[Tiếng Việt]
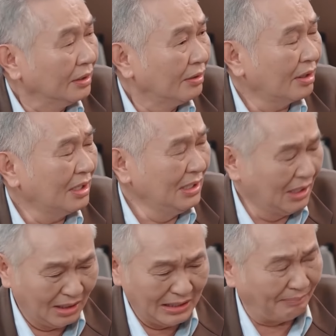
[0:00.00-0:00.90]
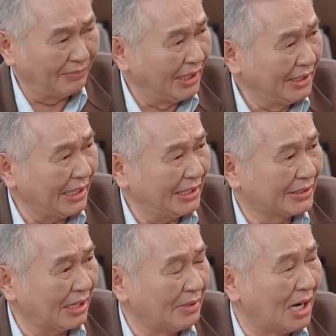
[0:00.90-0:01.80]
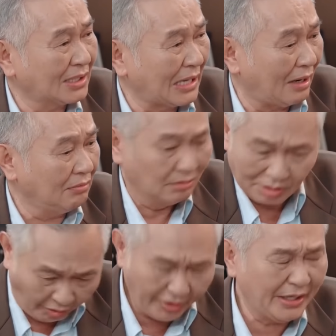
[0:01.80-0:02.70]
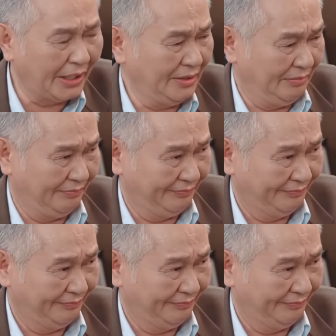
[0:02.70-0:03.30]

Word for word: nó cứ ờ, nằm liền vậy sao mà hết đau gọi nó vậy